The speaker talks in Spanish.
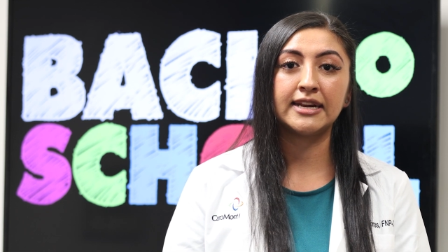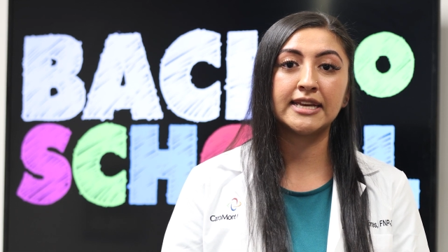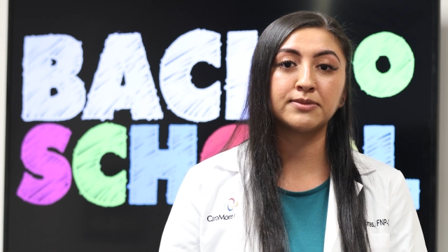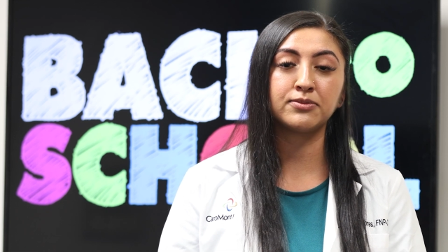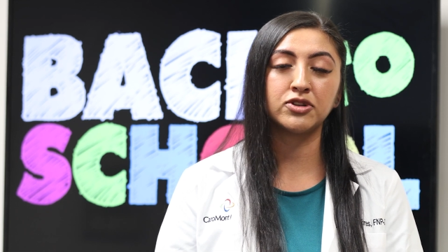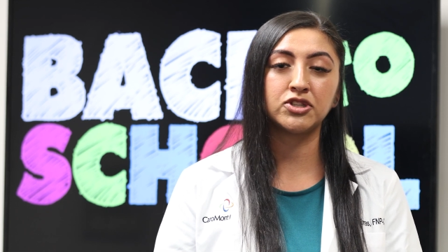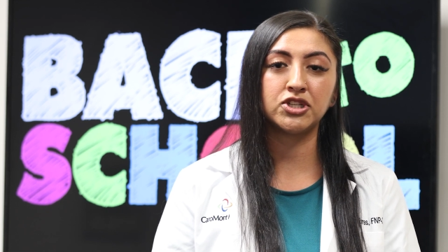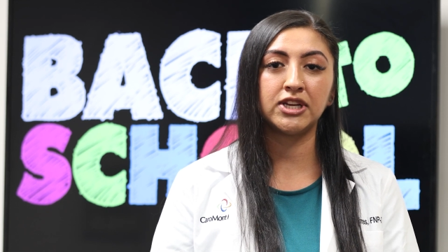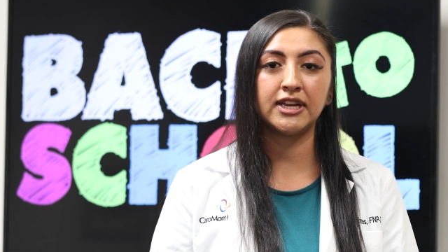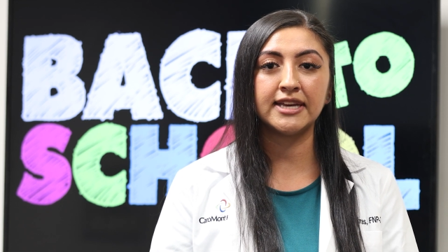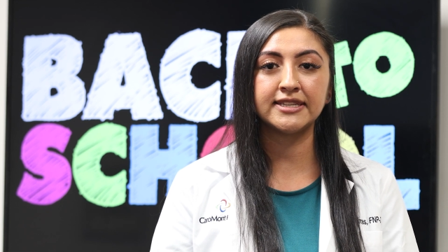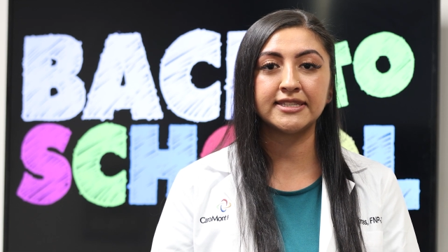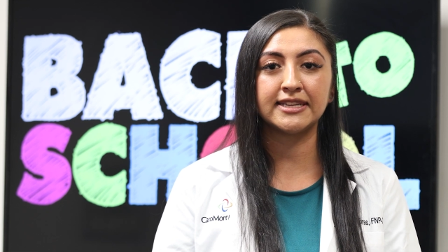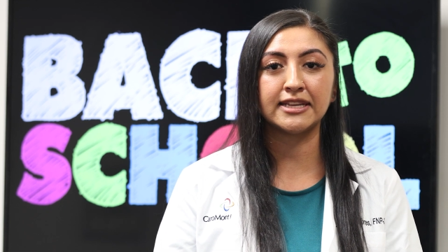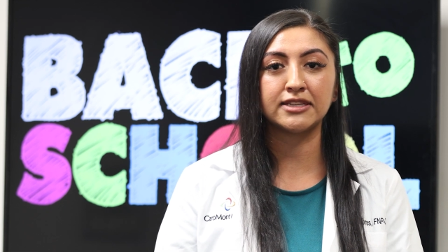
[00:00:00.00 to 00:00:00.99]
las
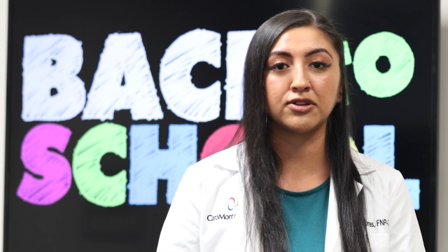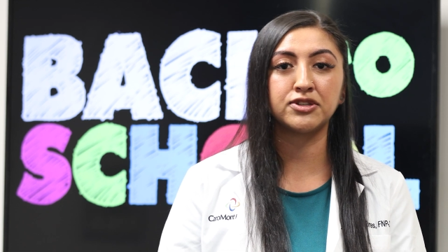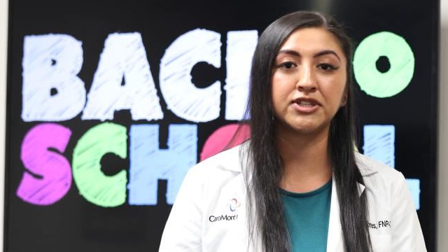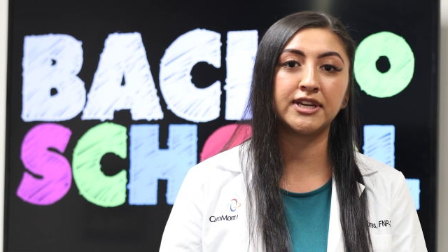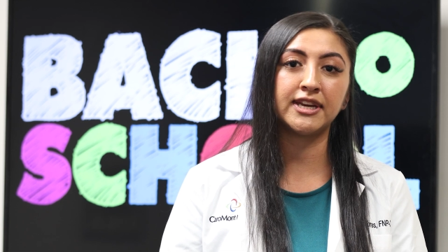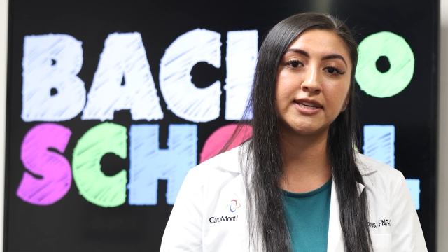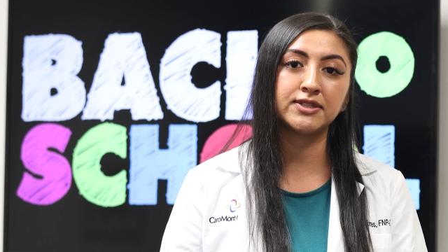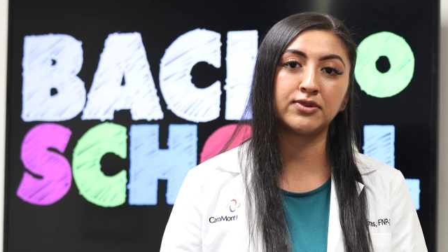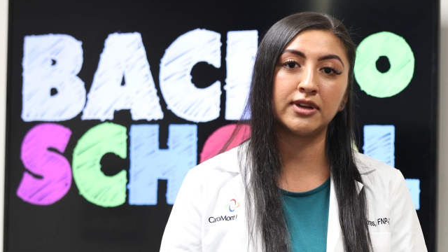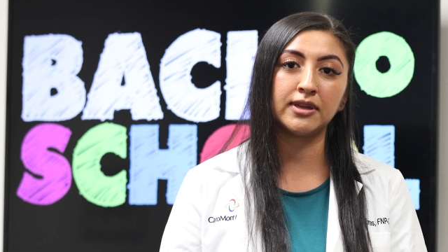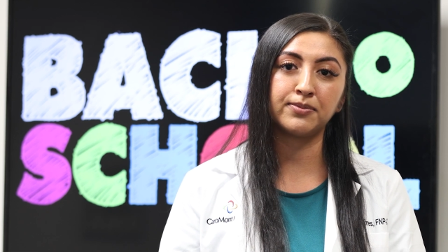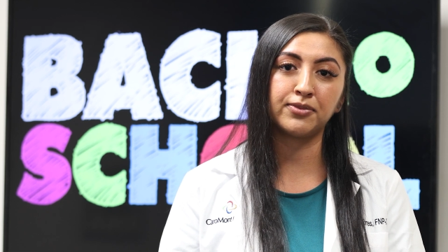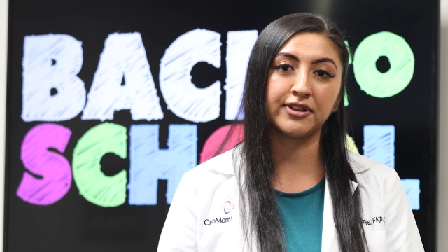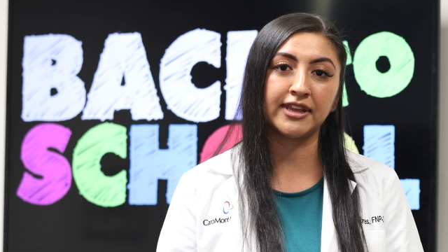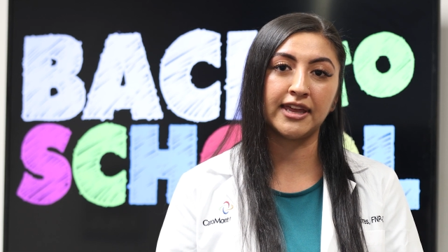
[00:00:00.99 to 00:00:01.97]
mochilas y las loncheras son
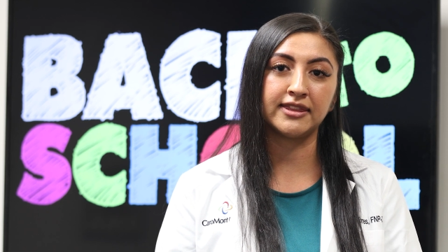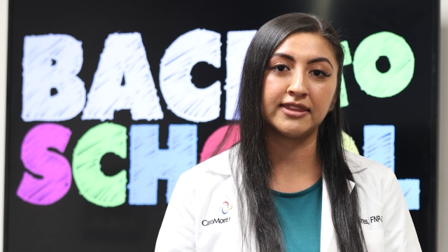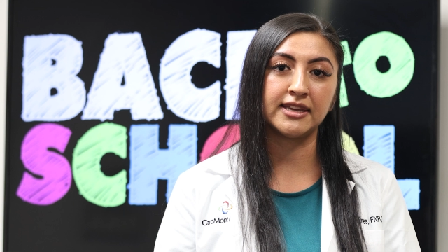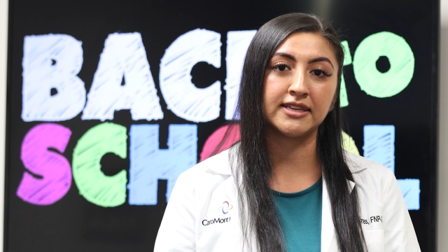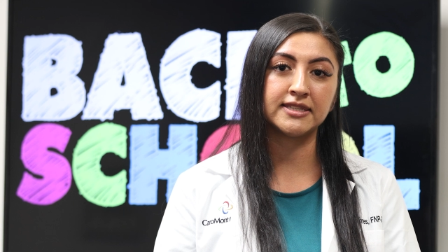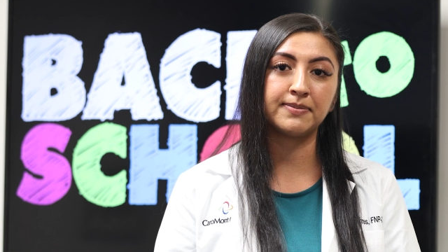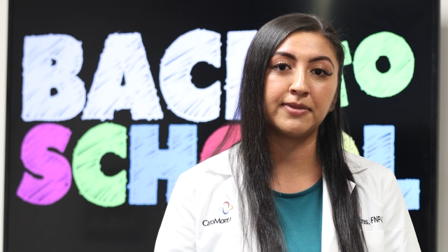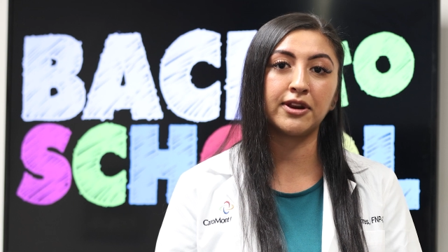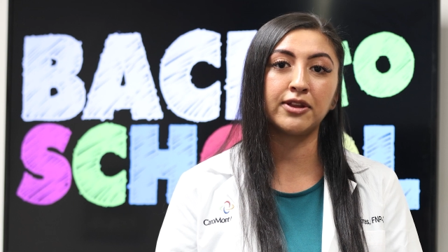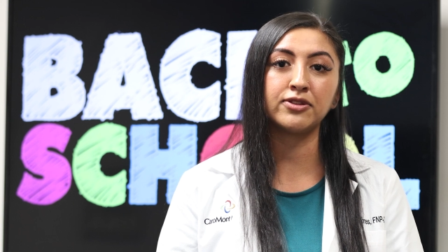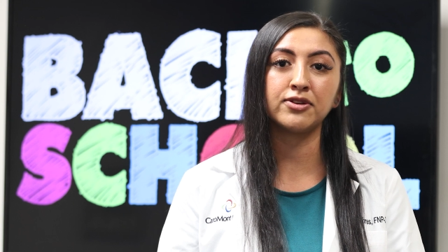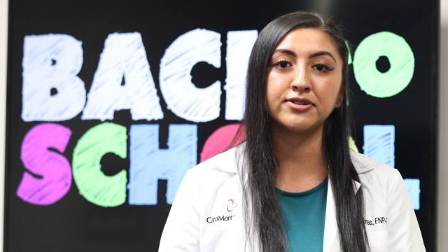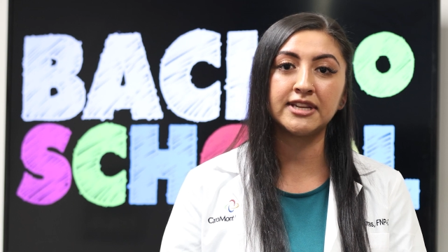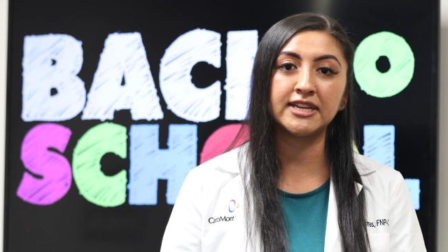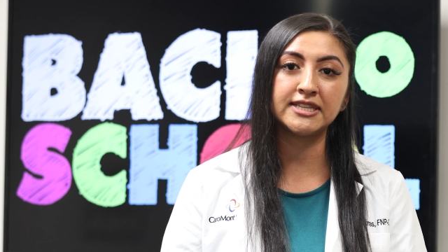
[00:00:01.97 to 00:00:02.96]
importantes, pero
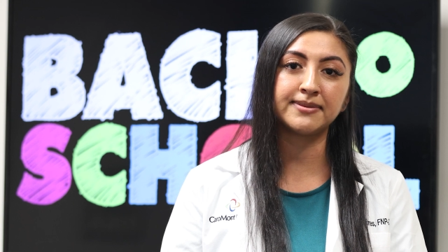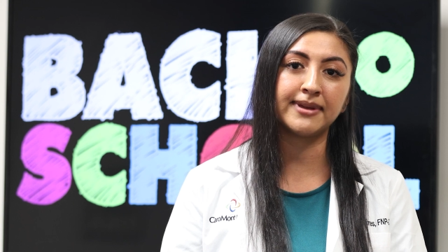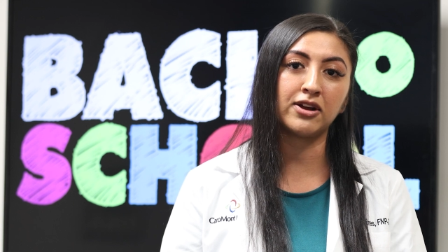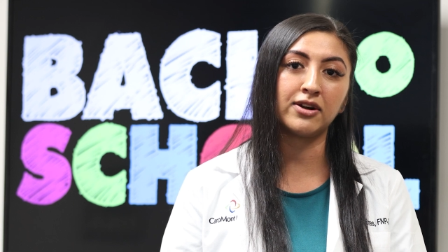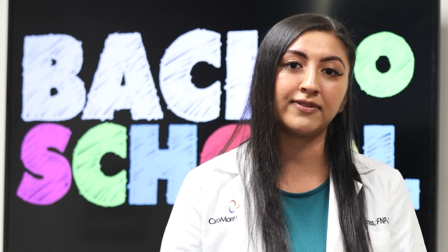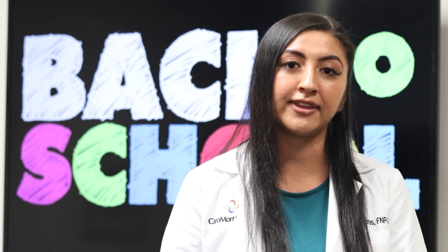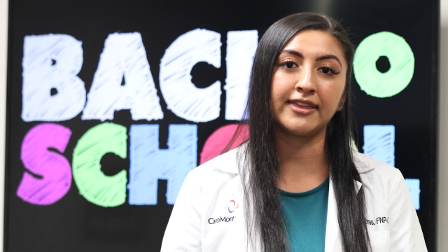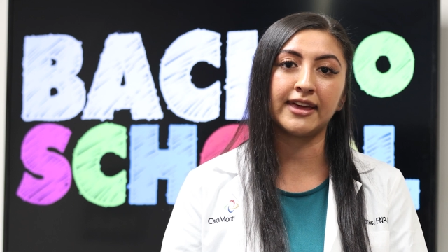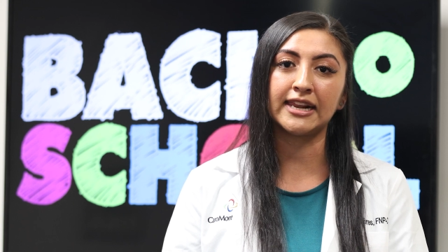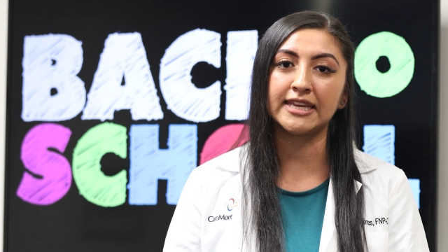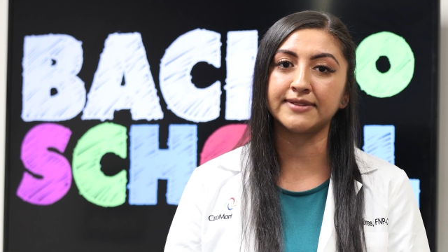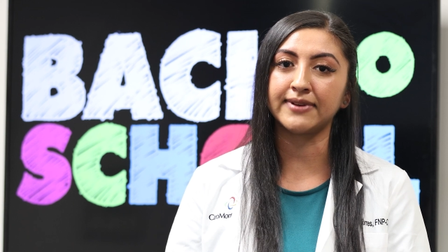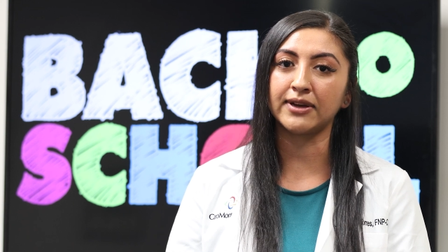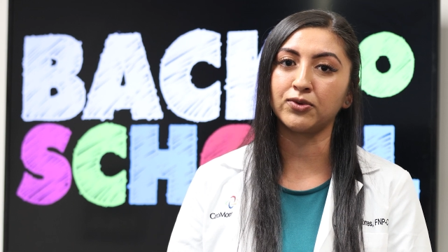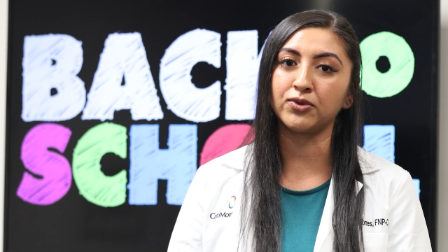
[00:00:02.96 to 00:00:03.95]
no se les vaya a olvidar
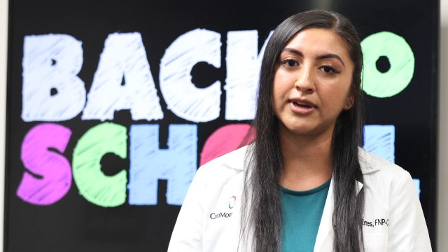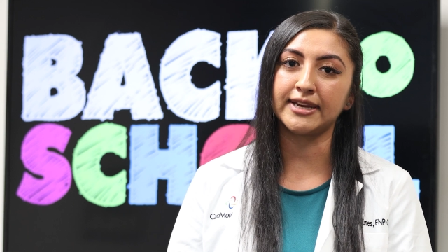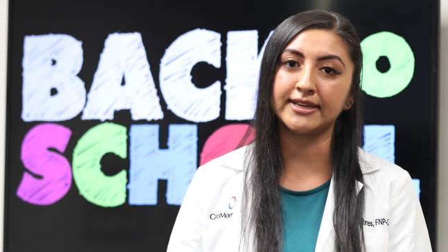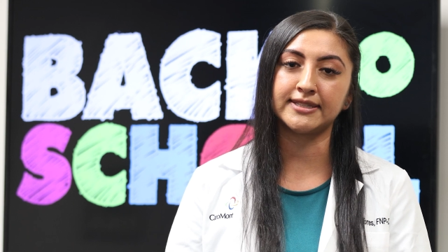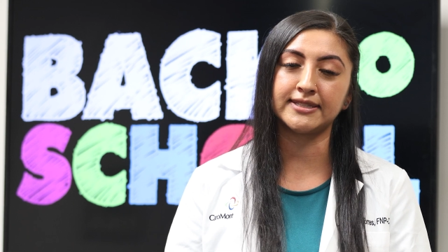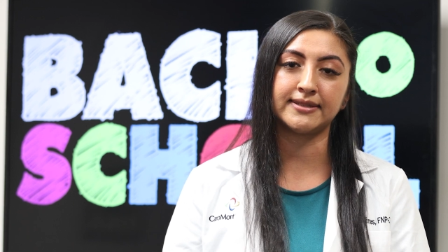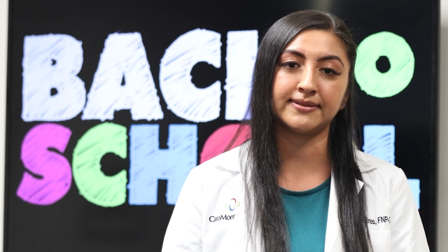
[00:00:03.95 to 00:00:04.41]
las vacunas.